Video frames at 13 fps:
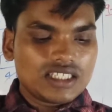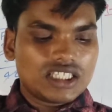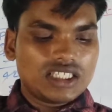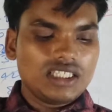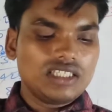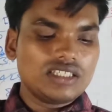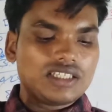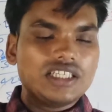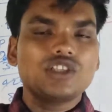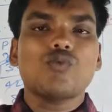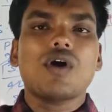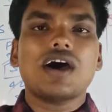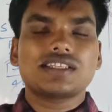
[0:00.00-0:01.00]
किसी
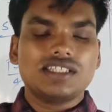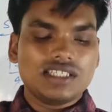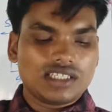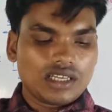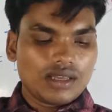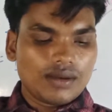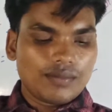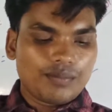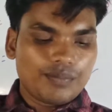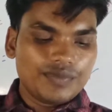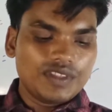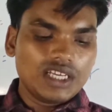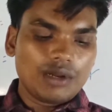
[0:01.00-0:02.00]
किस
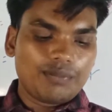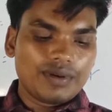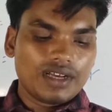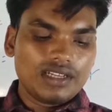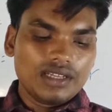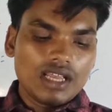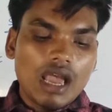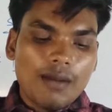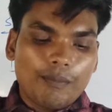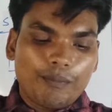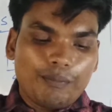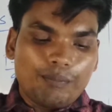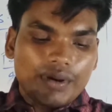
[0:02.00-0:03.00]
वार्षिक दर
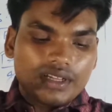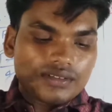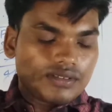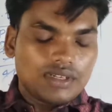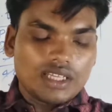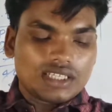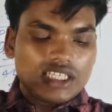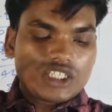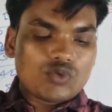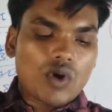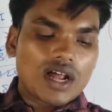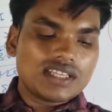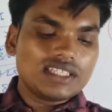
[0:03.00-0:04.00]
पर
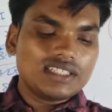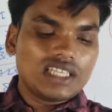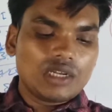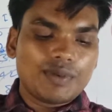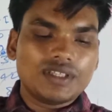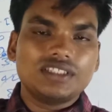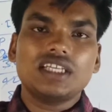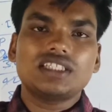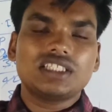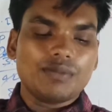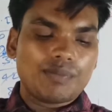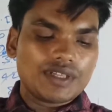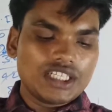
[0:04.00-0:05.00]
किस वार्षिक दर प्रतिशत
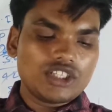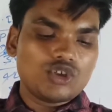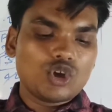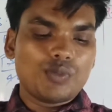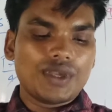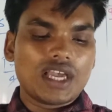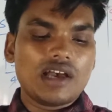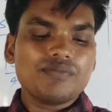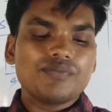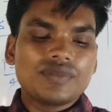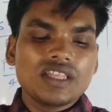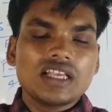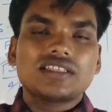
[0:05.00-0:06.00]
से पच्चीस सौ रुपया
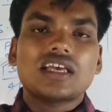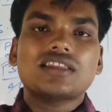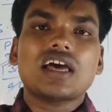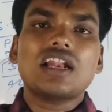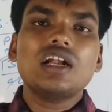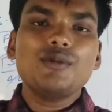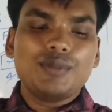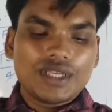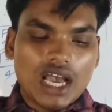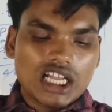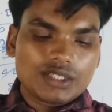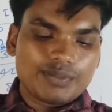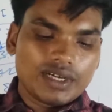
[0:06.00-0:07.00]
साधारण
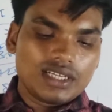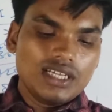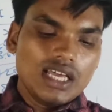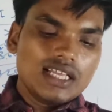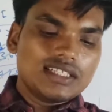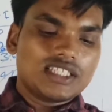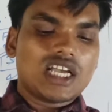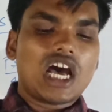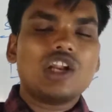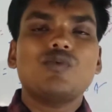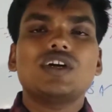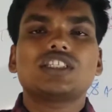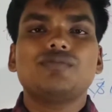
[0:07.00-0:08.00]
ब्याज पर
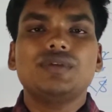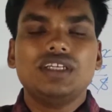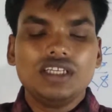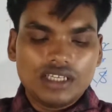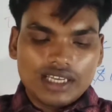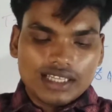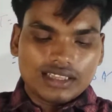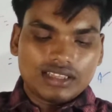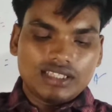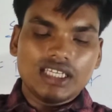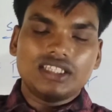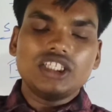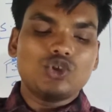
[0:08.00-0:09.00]
चार वर्ष में
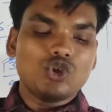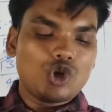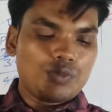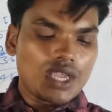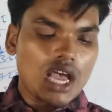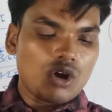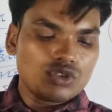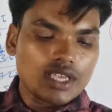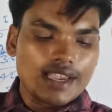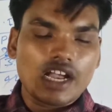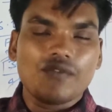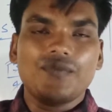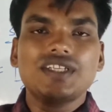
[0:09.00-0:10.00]
तैंतीस सौ रुपया हो
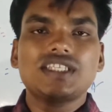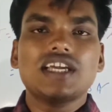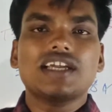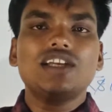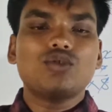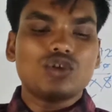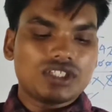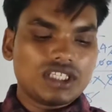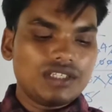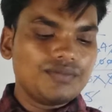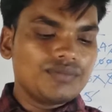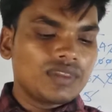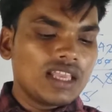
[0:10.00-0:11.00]
जाएगा फिर सेकेंड
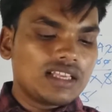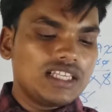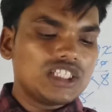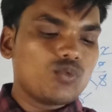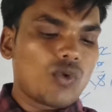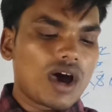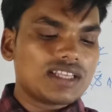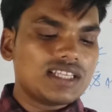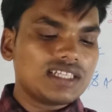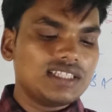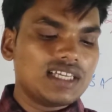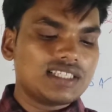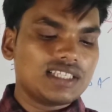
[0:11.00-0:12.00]
क्वेश्चन किस
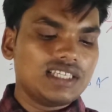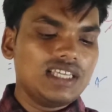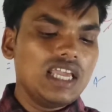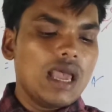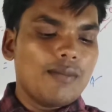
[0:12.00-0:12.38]
वार्षिक दर से